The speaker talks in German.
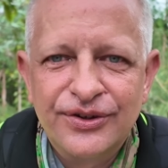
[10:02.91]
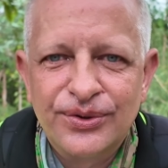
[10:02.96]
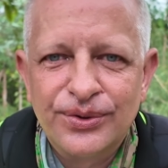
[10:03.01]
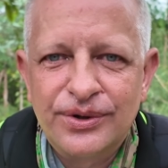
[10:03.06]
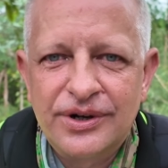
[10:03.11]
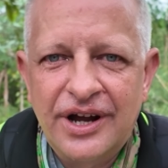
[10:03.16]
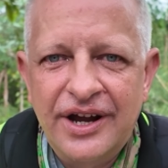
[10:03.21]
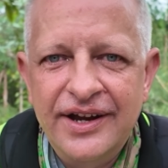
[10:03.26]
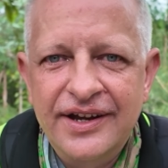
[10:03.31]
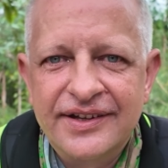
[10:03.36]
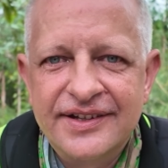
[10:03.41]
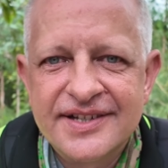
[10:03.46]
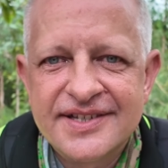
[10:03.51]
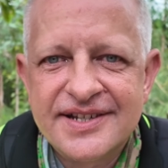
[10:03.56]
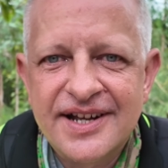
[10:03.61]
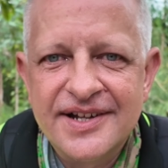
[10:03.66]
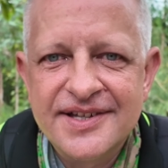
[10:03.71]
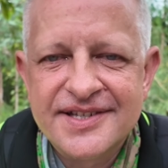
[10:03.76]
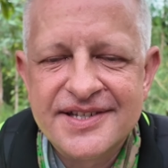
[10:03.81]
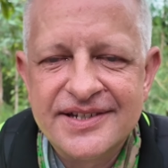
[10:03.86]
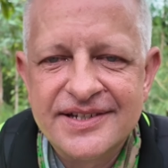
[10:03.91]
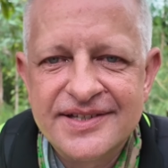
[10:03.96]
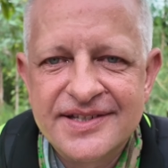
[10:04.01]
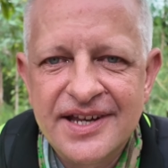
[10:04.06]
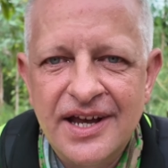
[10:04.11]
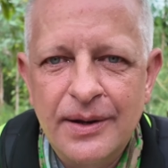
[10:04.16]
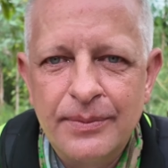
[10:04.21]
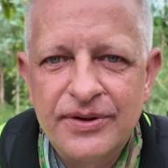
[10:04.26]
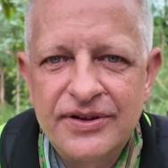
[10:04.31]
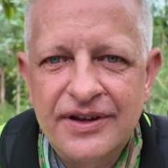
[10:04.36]
so kann ich das Ganze
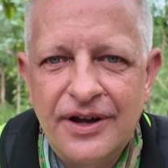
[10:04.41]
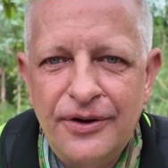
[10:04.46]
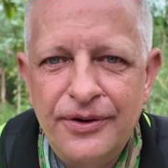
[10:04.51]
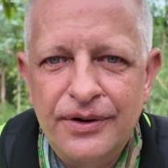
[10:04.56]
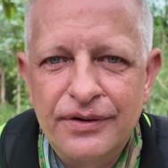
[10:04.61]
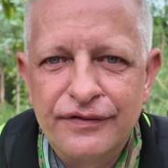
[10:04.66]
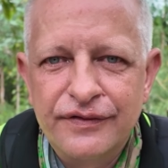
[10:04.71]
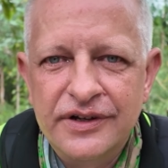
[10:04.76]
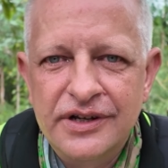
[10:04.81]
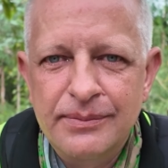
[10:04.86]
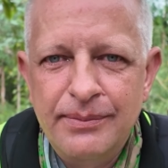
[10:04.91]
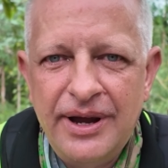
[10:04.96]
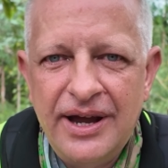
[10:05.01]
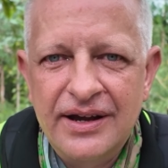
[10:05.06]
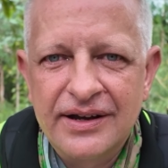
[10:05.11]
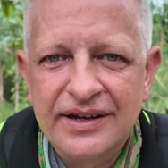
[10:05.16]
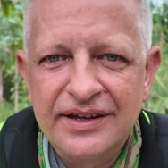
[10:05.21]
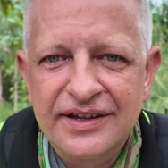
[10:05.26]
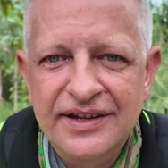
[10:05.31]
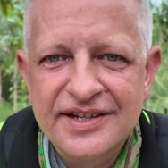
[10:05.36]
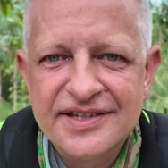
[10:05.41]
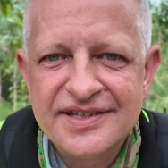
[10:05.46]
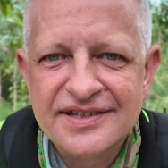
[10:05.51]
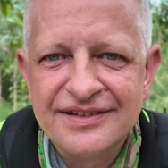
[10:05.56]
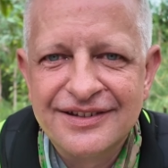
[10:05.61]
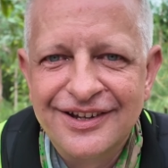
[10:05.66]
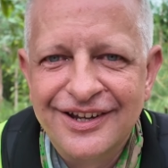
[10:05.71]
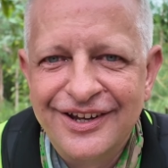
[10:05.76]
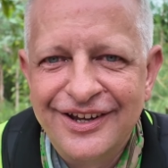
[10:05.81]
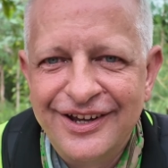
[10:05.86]
selbst auch noch viel mehr
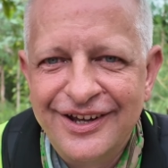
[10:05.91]
genießen.